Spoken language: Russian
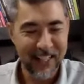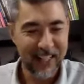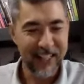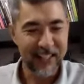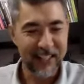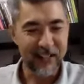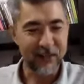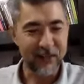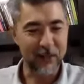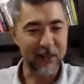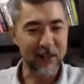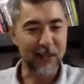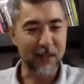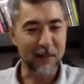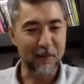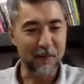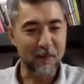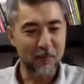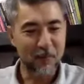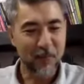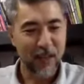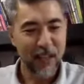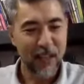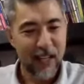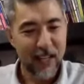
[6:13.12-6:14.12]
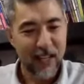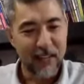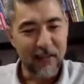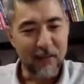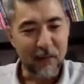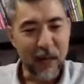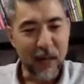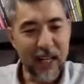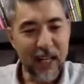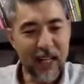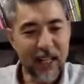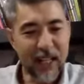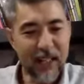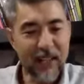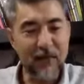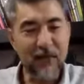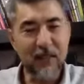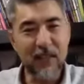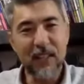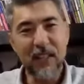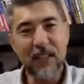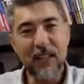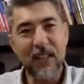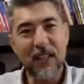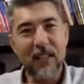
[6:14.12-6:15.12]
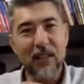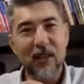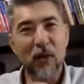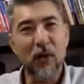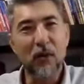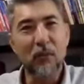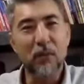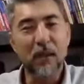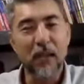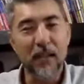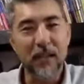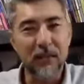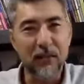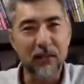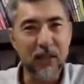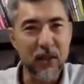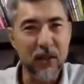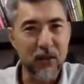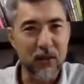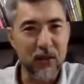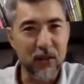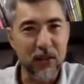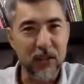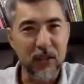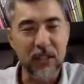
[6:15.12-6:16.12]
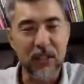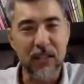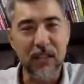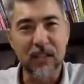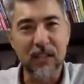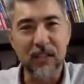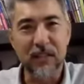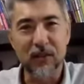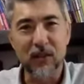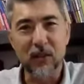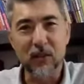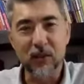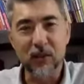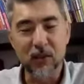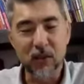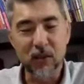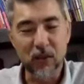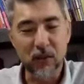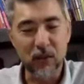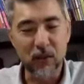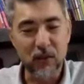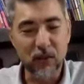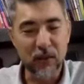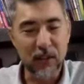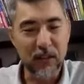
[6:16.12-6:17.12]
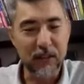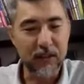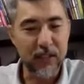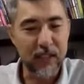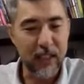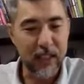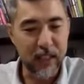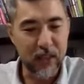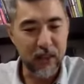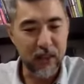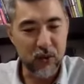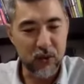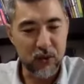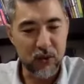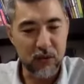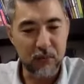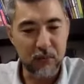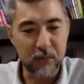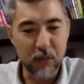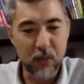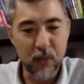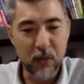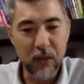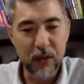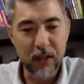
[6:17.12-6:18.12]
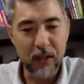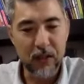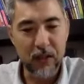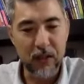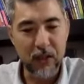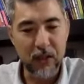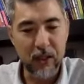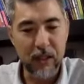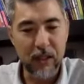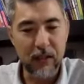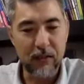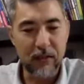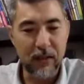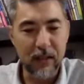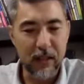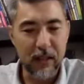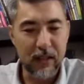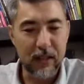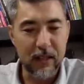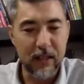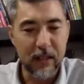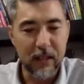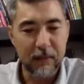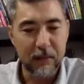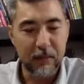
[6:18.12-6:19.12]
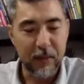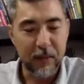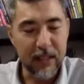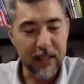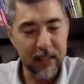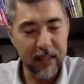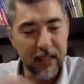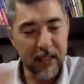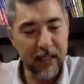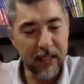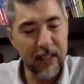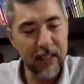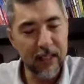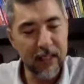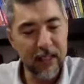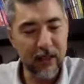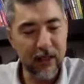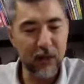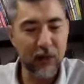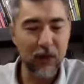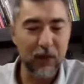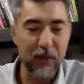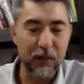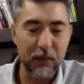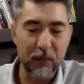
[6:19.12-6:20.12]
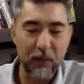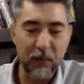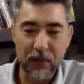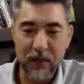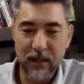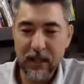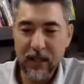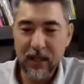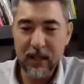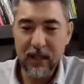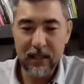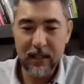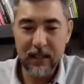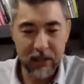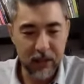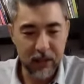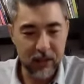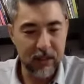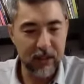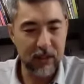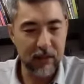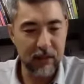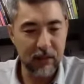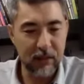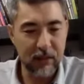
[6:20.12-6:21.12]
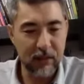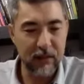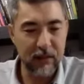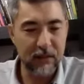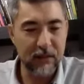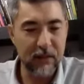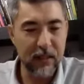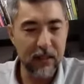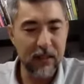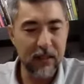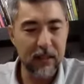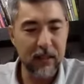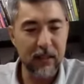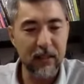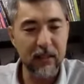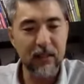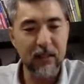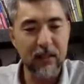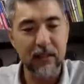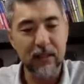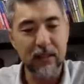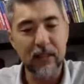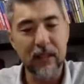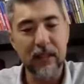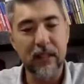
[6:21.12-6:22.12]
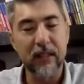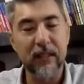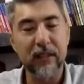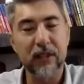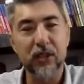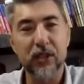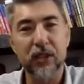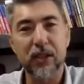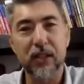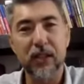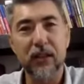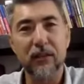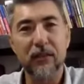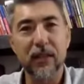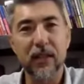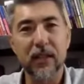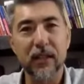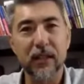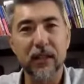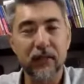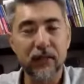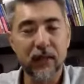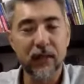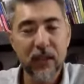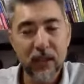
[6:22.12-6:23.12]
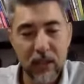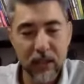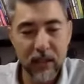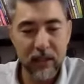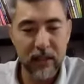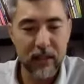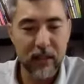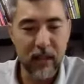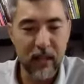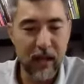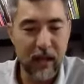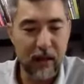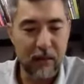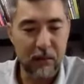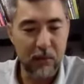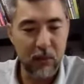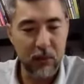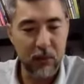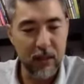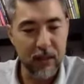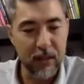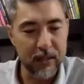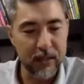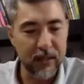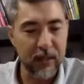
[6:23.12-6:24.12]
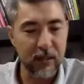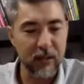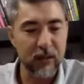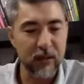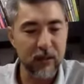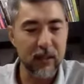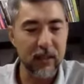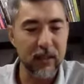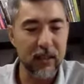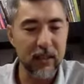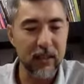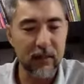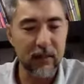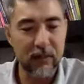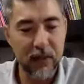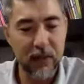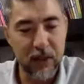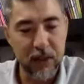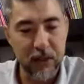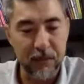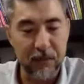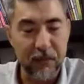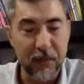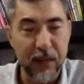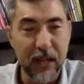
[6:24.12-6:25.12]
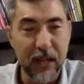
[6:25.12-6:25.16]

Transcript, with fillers: Друзья, в молитве оба движутся друг другу навстречу, и Бог, и человек. При остальных трех путях, считают евреи, э, человек движется, а Бог остается недвижим.